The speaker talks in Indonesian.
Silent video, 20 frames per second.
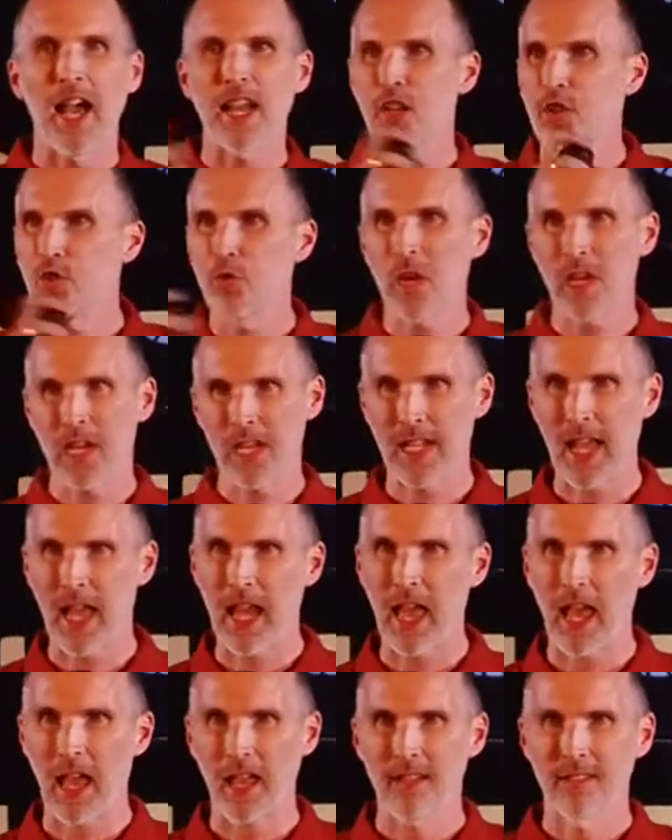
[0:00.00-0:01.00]
ada dua
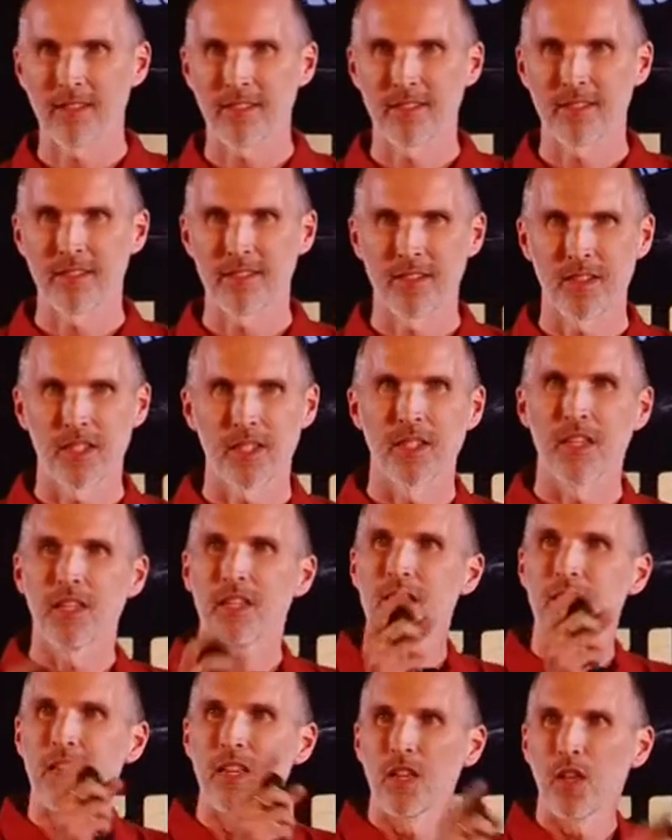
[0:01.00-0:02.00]
kendala.
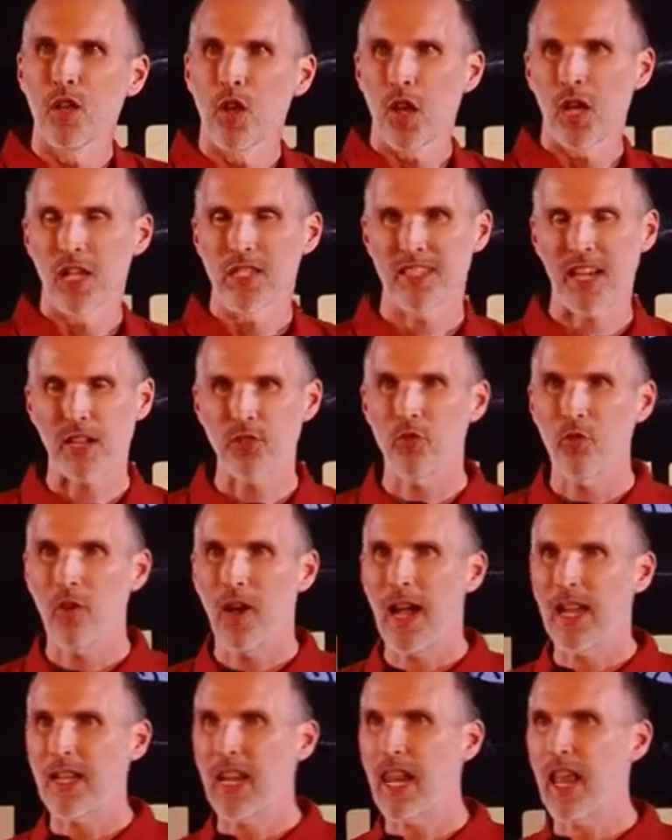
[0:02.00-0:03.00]
Satu
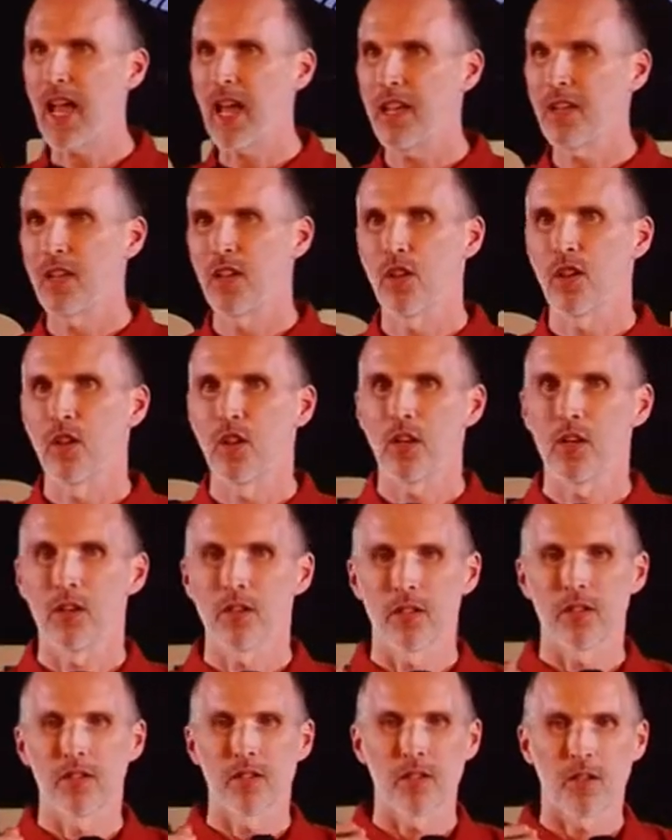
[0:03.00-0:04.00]
adalah
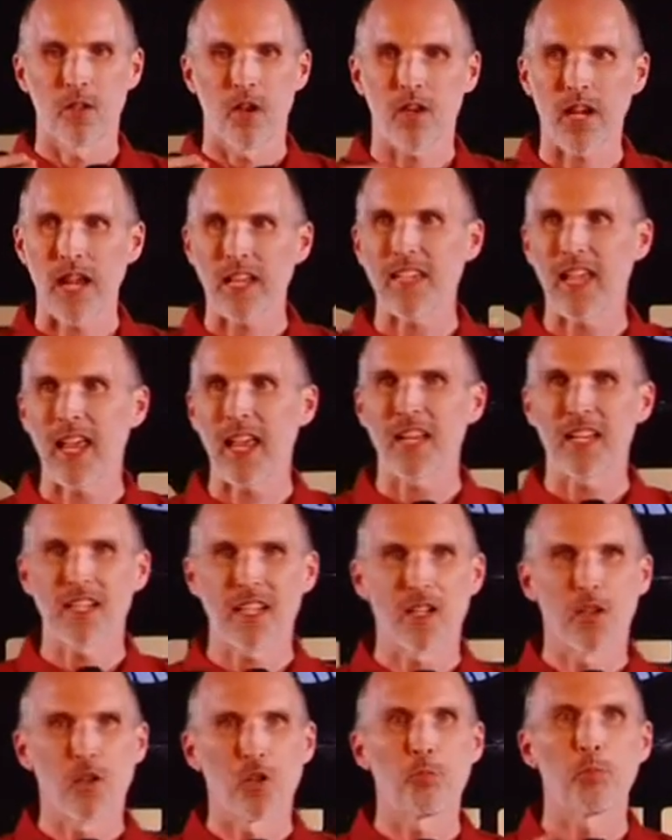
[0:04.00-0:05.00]
rakyat
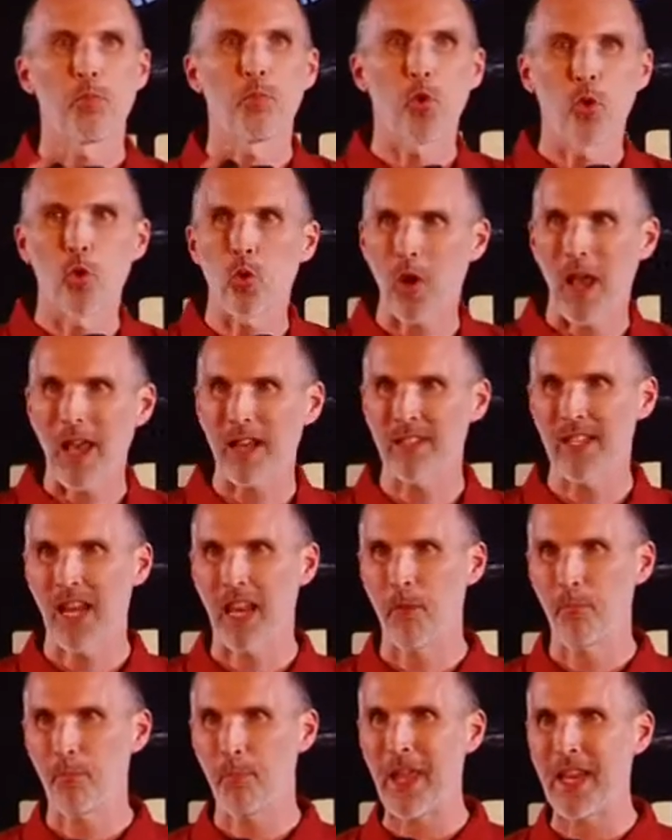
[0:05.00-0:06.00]
kurang
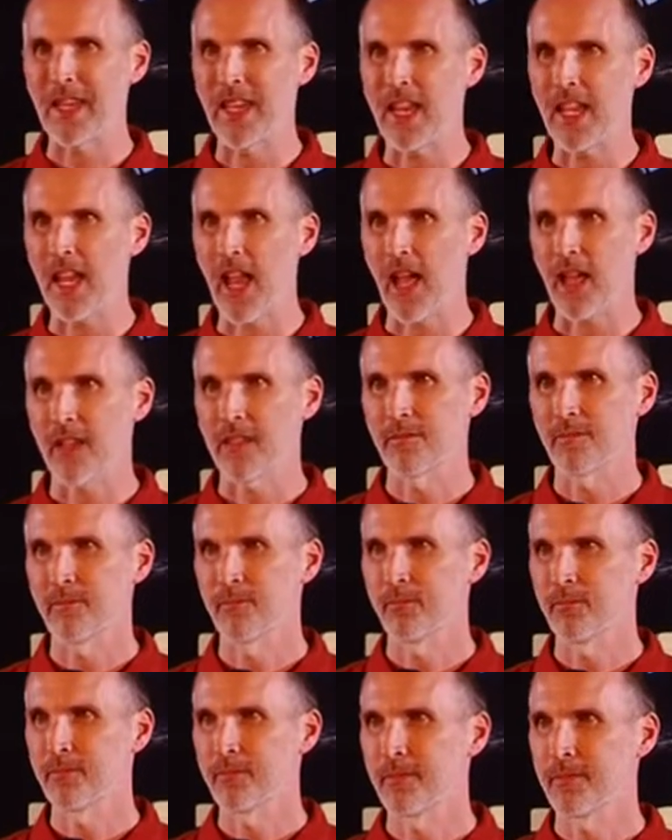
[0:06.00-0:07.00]
dalam PD-nya.
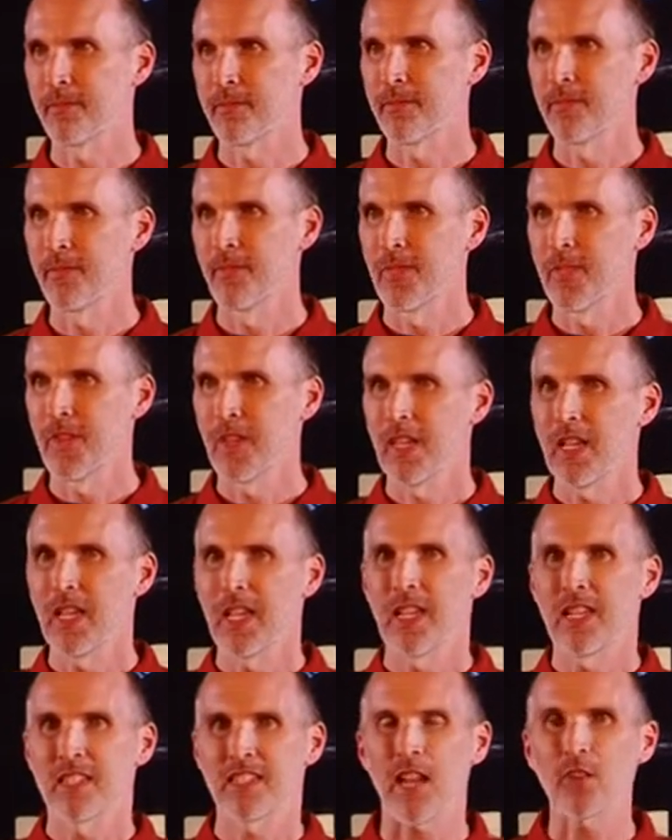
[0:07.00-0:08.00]

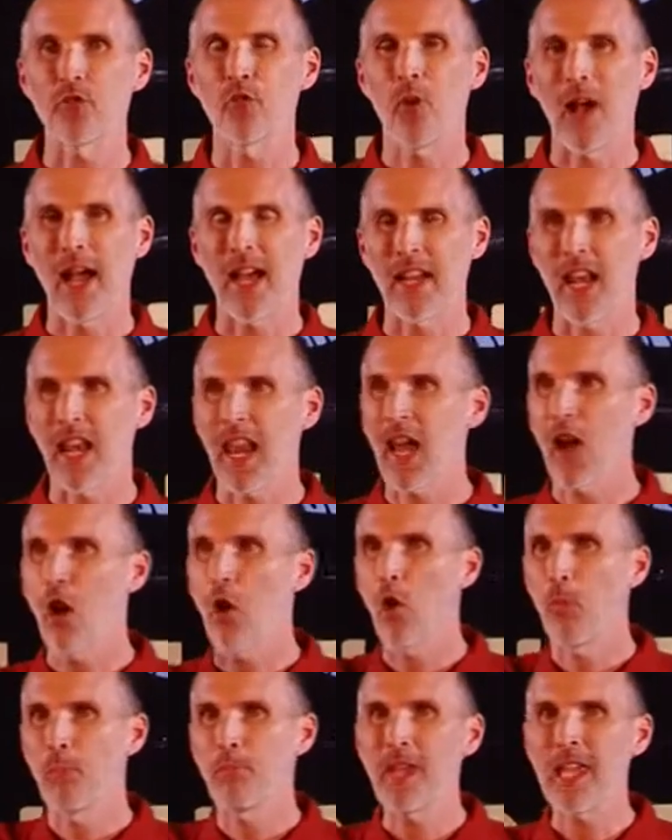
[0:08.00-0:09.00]
Satu adalah
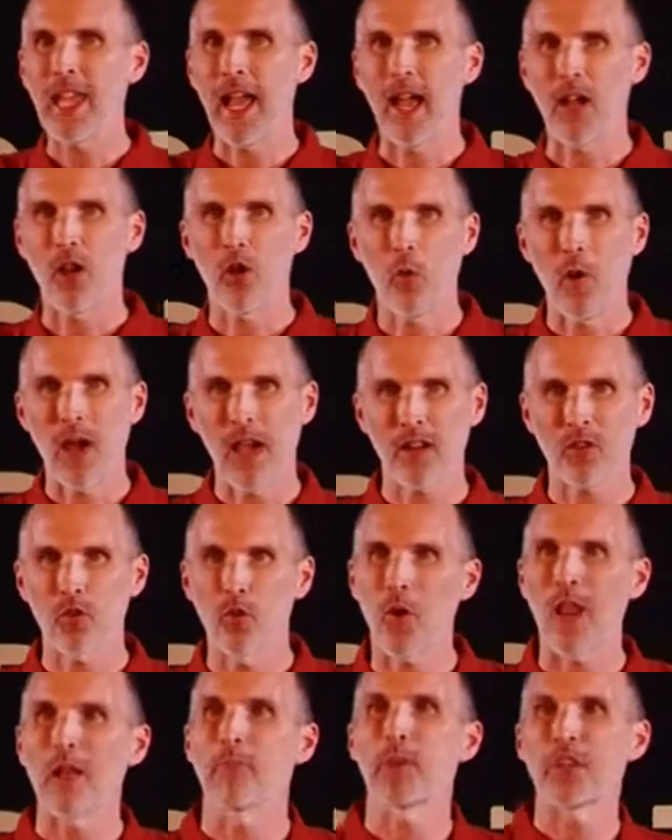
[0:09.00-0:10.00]
pihak luar
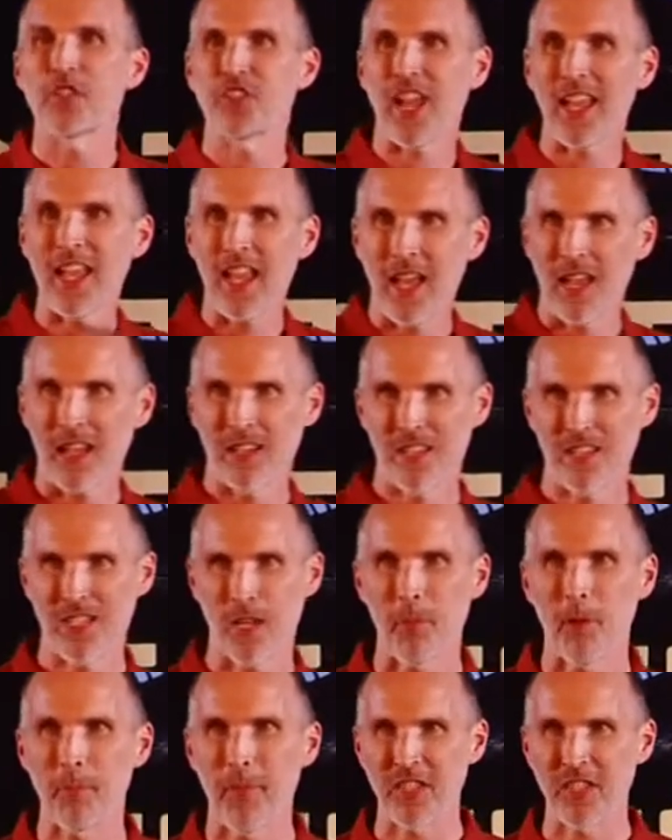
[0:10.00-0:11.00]
kurang percaya sama